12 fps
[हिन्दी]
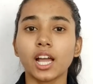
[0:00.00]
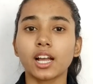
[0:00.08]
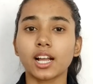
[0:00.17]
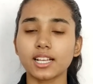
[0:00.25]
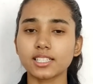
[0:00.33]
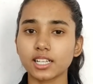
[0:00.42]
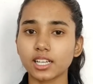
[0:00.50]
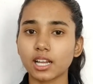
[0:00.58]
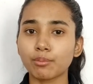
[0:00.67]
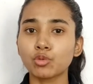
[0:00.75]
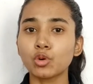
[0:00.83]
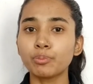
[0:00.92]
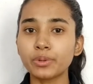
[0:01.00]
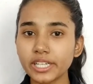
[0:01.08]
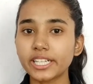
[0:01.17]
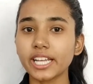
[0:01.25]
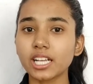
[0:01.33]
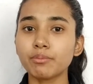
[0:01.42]
गाइज अगर आपको बी
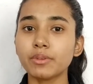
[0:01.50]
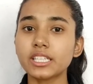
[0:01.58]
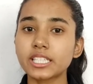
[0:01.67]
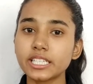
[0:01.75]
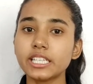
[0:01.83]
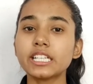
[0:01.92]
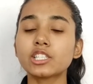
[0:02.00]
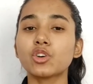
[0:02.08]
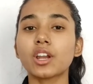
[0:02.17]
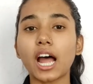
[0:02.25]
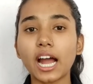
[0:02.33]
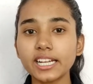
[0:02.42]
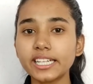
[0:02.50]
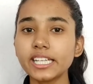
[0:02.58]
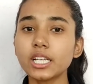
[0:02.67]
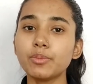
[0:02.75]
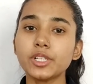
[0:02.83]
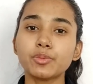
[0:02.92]
में सी और आई
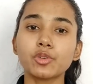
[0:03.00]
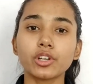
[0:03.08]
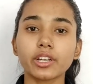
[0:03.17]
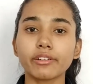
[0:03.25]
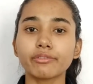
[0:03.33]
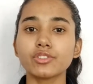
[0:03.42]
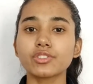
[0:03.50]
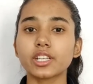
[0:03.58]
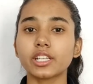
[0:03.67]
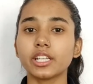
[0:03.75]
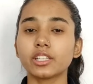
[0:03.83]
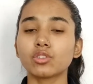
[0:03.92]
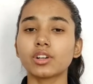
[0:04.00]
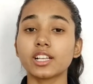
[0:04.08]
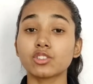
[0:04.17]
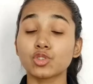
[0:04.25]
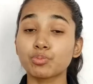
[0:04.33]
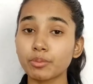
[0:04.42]
के बीच में कोई कन्फ्यूज़न है तो
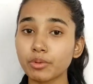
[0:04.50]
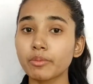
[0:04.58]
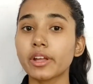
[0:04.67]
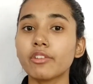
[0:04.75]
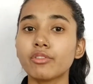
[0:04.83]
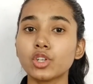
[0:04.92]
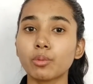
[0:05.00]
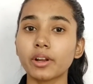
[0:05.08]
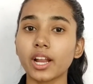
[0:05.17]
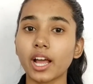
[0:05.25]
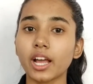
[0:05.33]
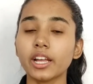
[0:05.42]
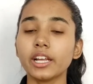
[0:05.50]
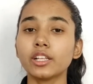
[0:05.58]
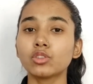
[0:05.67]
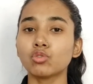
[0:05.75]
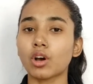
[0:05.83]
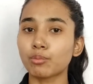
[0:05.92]
गाइज उस पर भी मैंने वीडियो बनाया है
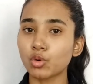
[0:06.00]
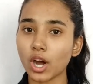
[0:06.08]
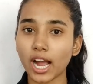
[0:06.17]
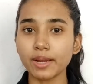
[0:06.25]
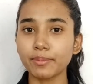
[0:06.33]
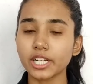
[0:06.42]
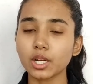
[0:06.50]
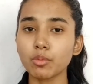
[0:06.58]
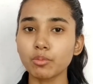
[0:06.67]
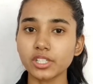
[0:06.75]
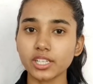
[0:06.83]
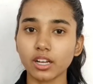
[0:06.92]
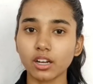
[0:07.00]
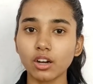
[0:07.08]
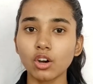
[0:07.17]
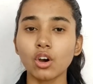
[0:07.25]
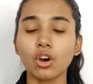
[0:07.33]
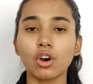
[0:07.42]
तो आपको आई बटन में मिल जाएगा
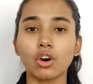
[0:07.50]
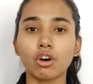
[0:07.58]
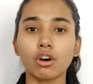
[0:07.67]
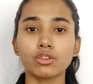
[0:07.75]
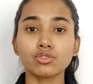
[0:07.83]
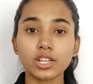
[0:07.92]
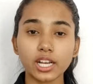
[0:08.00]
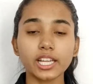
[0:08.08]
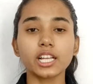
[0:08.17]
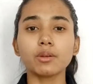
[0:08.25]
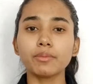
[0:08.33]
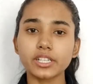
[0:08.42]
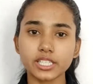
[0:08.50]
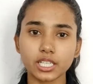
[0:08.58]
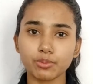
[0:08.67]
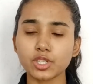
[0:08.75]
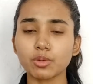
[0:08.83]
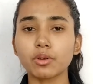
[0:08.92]
और उसका लिंक मैं
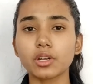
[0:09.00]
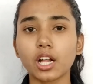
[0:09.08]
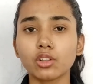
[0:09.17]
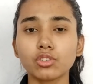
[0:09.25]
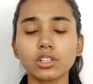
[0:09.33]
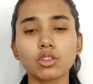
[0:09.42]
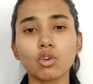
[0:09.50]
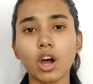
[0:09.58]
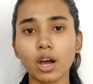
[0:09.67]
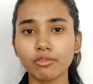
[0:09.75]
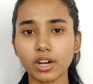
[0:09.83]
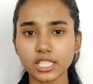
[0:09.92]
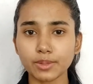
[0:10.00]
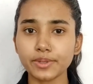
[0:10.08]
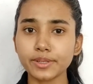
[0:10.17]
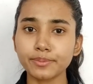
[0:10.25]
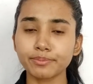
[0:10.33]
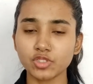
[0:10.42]
डिस्क्रिप्शन में डाल दूँगी तो आप वहाँ से
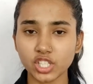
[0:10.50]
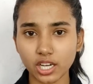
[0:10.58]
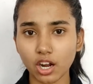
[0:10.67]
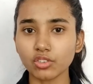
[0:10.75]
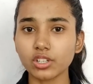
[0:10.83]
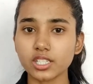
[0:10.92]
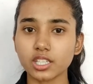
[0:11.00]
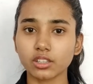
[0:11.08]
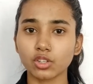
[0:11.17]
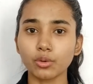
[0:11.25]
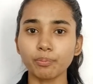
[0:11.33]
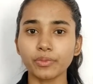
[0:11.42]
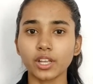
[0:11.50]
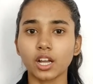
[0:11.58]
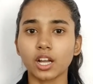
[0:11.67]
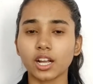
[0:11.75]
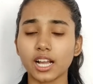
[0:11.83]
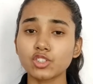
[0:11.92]
भी चेकआउट कर सकते हो
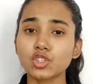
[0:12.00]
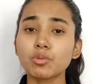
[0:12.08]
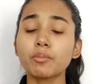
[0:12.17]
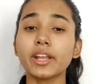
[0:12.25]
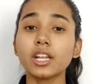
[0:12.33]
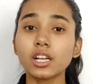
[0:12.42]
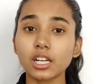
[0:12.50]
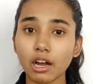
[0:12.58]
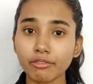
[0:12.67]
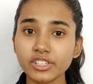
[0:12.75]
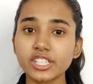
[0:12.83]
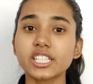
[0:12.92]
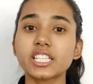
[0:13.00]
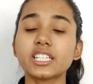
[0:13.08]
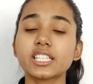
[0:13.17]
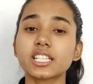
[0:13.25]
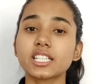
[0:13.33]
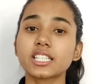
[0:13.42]
गाइज उसमें मैंने काफ़ी चीज़ें
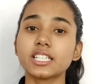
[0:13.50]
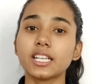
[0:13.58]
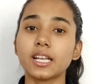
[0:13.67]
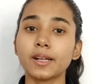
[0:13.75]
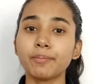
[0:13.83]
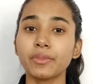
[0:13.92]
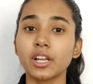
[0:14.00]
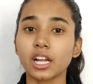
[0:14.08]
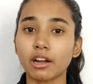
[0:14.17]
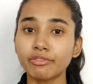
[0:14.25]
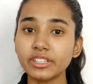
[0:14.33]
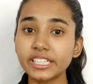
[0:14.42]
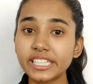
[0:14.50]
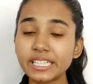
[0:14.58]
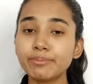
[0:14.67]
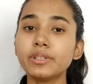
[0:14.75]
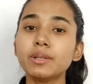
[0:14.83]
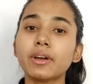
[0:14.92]
डिस्कस की है काफ़ी
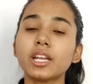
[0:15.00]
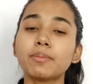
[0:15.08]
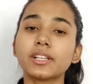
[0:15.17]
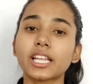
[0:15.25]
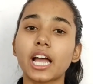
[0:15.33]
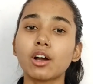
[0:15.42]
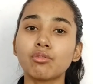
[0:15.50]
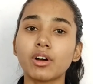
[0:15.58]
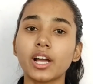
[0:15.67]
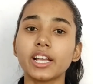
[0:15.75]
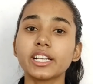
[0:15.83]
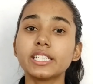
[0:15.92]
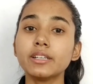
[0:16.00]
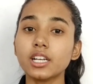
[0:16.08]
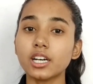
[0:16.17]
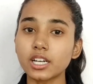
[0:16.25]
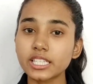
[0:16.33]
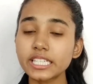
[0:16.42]
डीपली मैंने बताया हुआ है कि
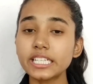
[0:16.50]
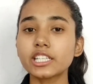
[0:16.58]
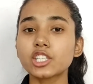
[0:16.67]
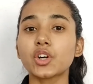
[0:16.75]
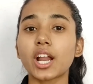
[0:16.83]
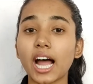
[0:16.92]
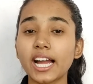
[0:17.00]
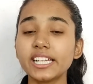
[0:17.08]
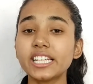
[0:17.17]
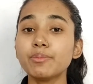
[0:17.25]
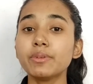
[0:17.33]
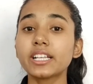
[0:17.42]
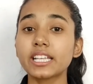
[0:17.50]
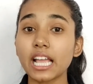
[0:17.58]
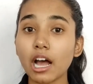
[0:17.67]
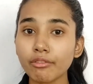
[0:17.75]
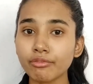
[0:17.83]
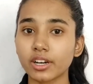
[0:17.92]
सी uh, और आई में
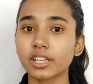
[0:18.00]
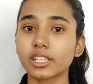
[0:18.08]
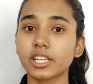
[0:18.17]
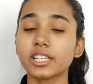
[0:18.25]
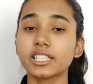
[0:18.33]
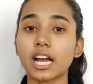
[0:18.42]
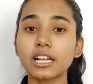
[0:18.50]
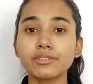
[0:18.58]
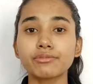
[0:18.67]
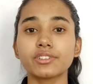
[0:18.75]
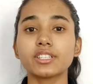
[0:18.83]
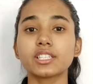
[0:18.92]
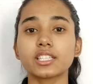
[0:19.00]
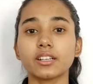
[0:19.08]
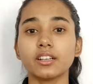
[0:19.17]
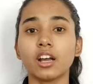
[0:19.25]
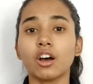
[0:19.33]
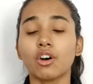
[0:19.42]
क्या फ़र्क है क्या डिफरेंस
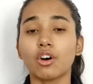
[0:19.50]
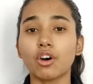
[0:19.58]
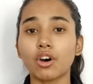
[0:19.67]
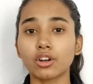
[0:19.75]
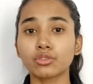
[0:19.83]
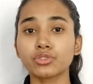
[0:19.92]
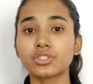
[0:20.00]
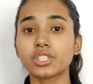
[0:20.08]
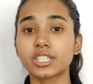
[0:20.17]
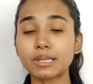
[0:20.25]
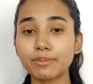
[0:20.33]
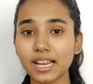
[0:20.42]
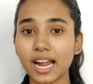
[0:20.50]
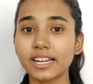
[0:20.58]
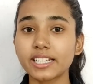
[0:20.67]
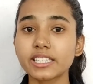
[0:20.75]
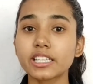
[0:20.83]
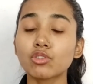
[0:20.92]
है और कुछ
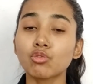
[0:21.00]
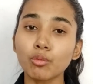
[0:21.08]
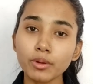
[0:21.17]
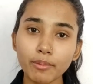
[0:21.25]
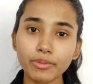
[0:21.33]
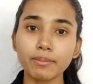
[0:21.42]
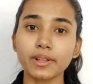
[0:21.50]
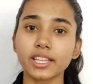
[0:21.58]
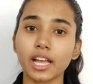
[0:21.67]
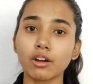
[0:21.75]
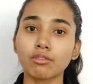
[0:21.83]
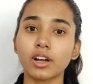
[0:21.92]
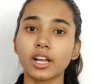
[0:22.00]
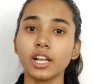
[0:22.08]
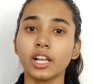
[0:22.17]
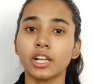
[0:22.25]
सिमिलैरिटीज़ है तो वो भी हमने बताया हुआ है